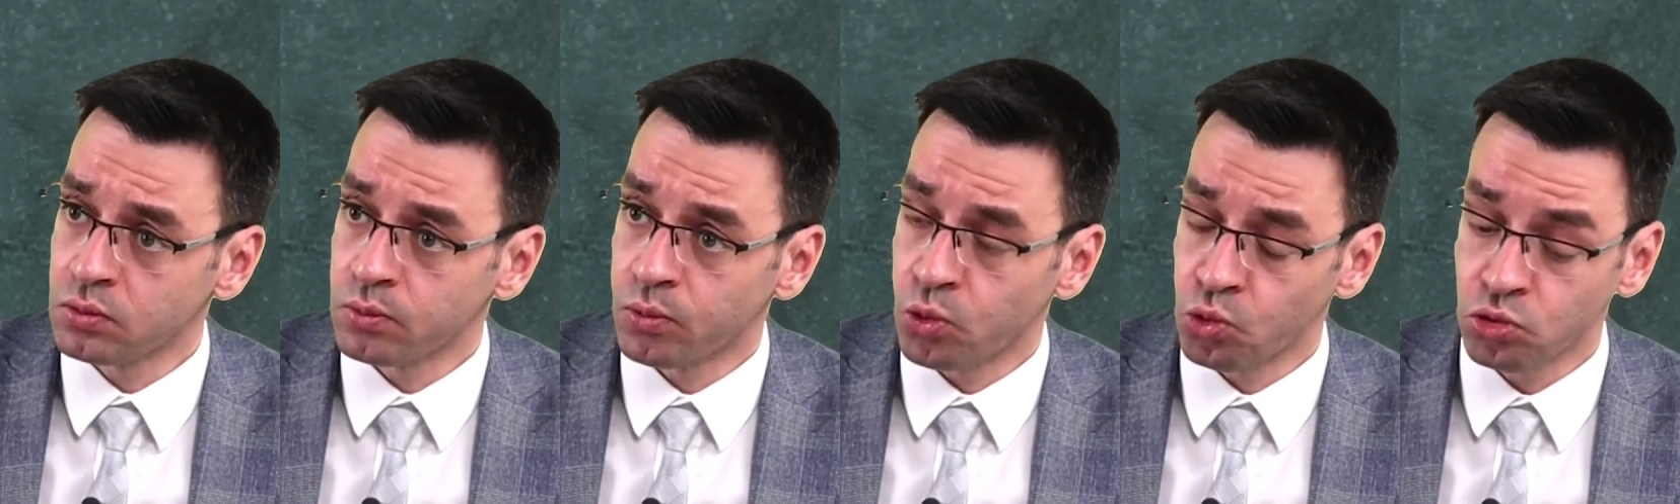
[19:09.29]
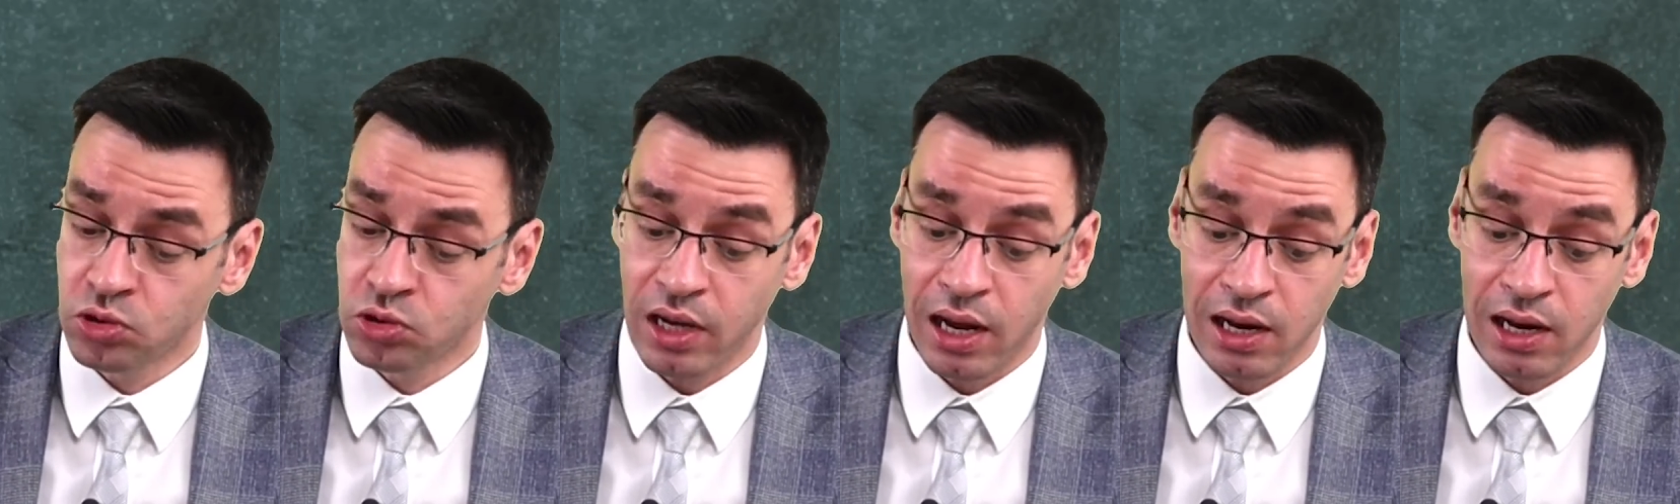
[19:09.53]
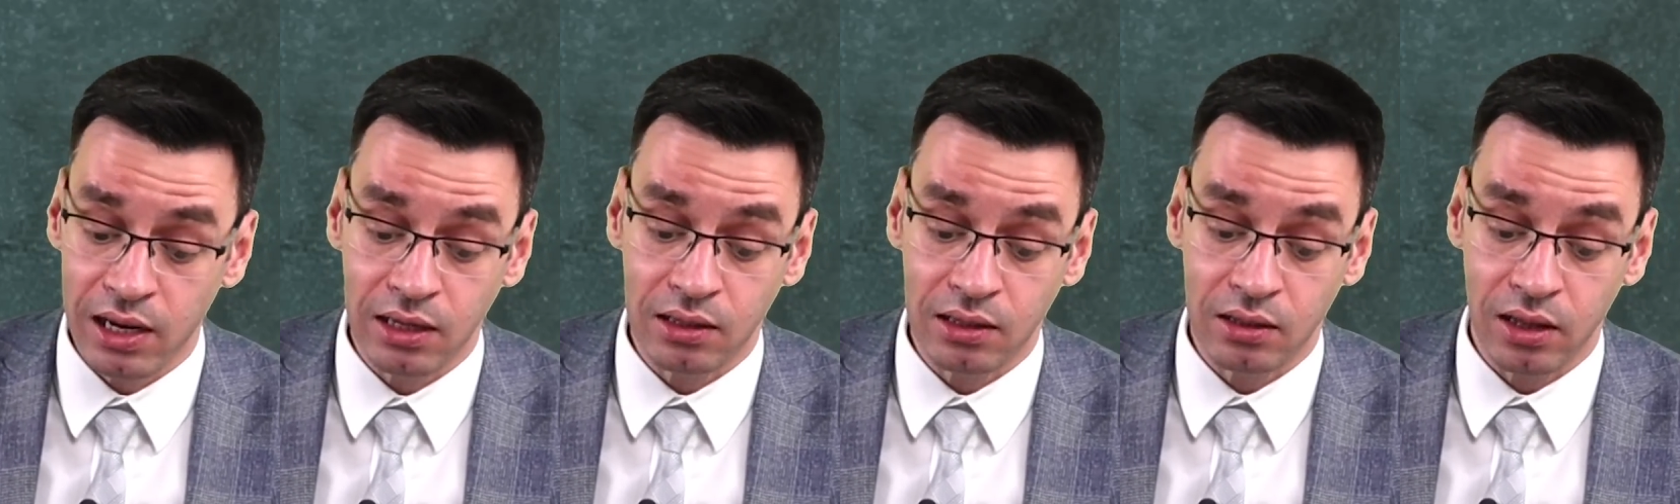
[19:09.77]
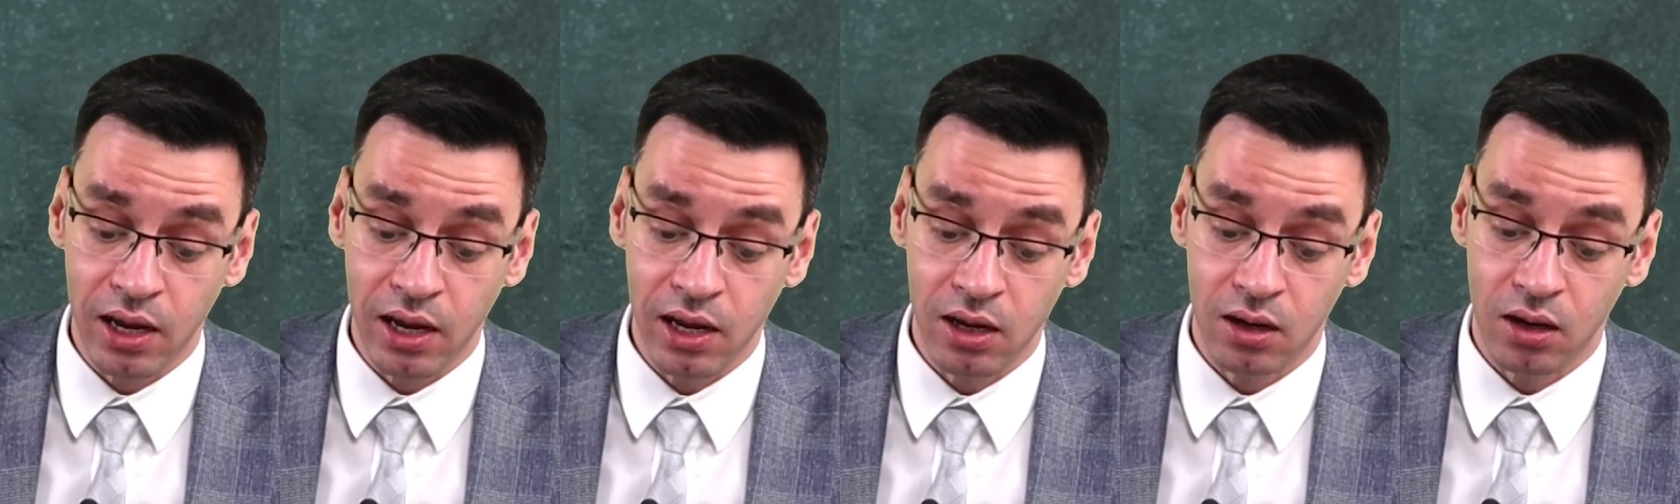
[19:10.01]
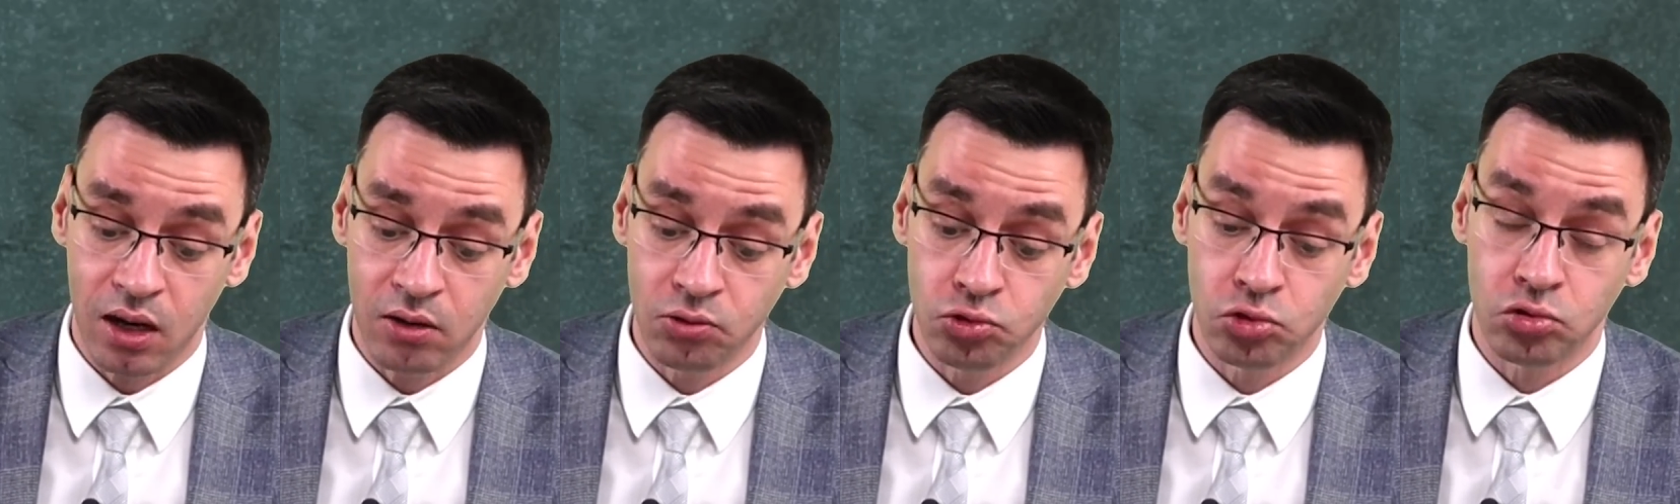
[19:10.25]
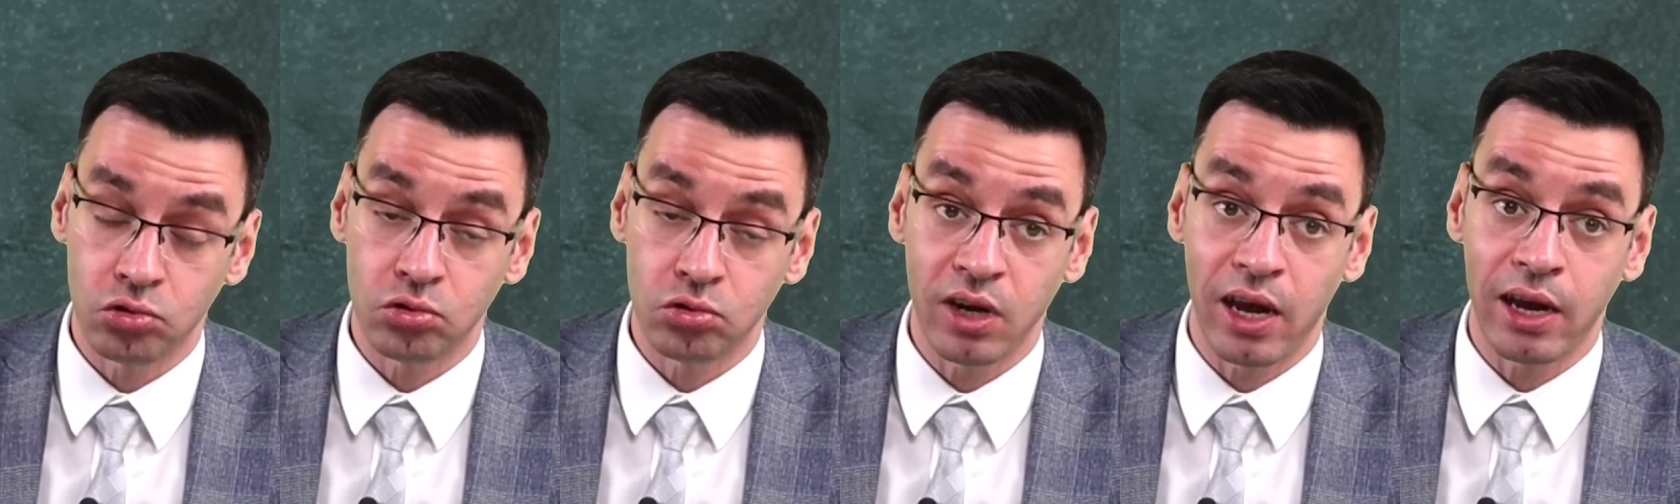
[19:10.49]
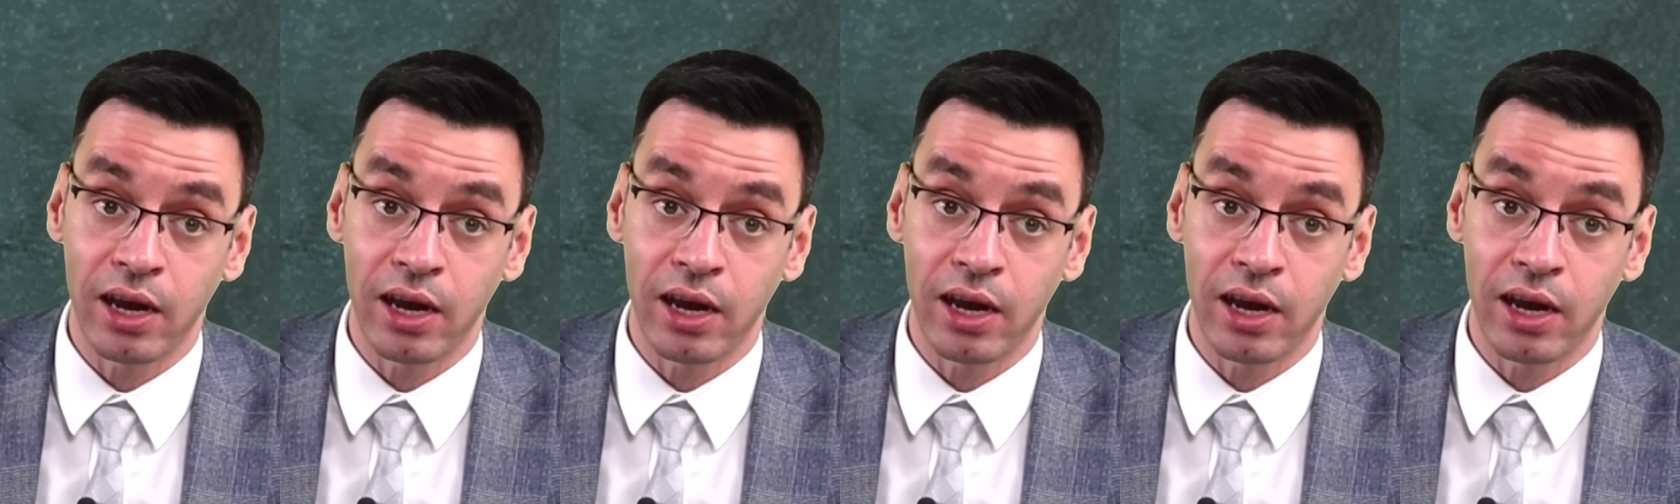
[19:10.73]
Özellikle Avusturya